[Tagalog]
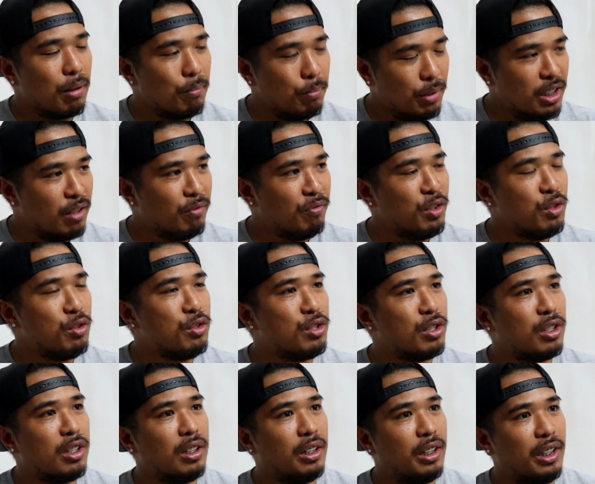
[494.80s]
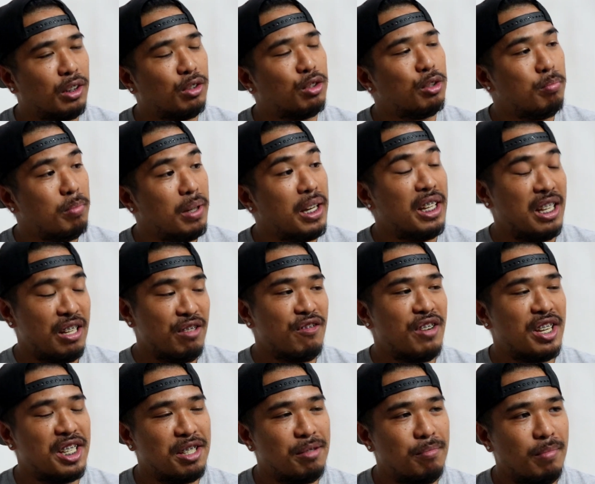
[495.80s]
with the future, it could be an
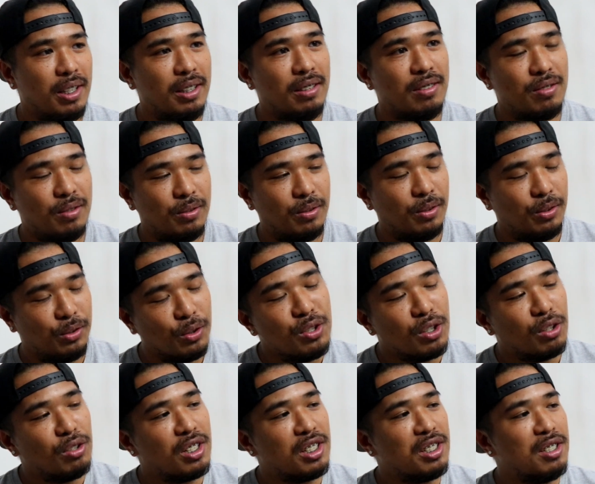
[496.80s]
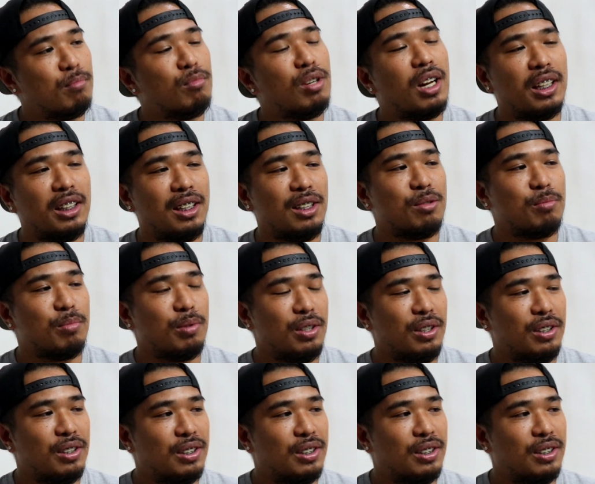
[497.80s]
investment. So, doon ako nagsimula, Tito Boy.